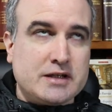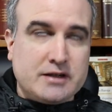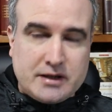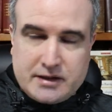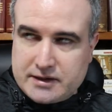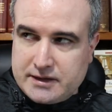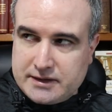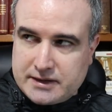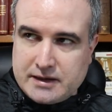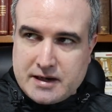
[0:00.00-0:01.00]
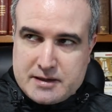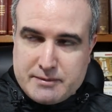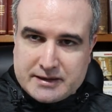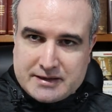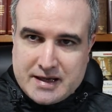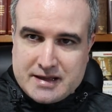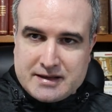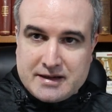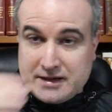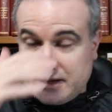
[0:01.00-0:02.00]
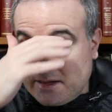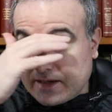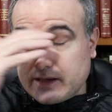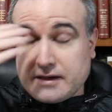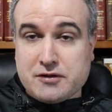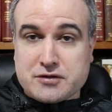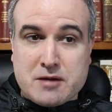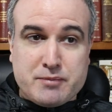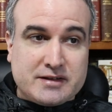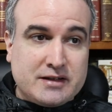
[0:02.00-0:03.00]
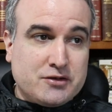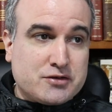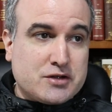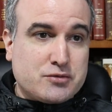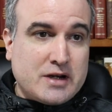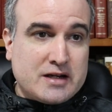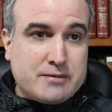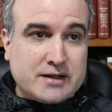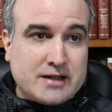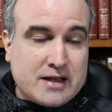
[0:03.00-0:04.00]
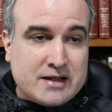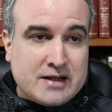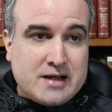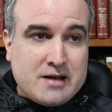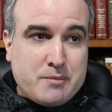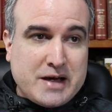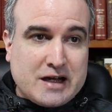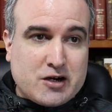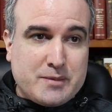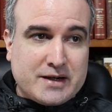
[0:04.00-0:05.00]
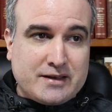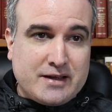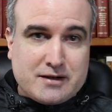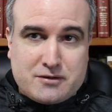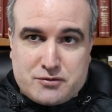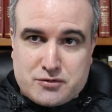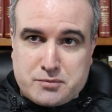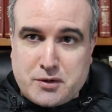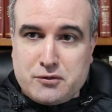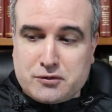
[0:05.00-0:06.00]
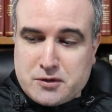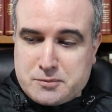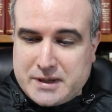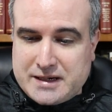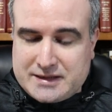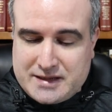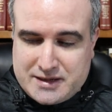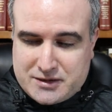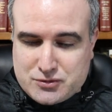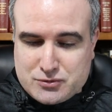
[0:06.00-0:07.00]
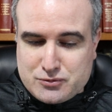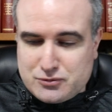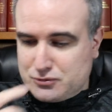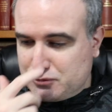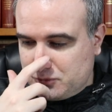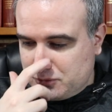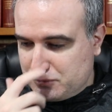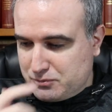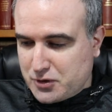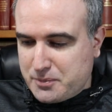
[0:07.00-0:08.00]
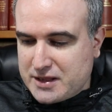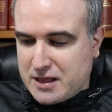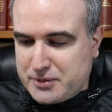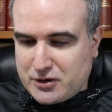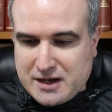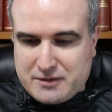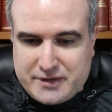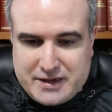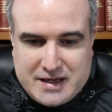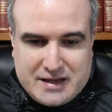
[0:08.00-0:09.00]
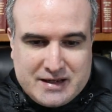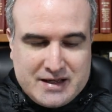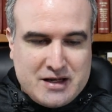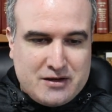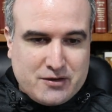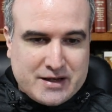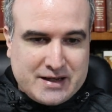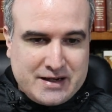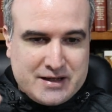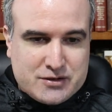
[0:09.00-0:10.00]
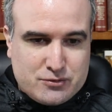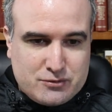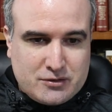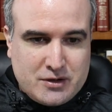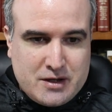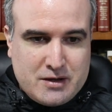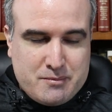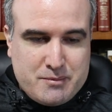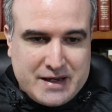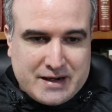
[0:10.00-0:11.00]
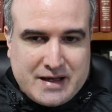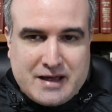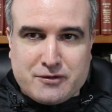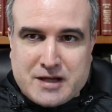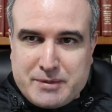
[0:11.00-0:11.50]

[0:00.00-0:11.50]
Y Lenin critica la libertad en la que creen los campesinos, que es una libertad para comerciar con sus productos, para tener su propiedad, pero que al final lo que crea es un mercado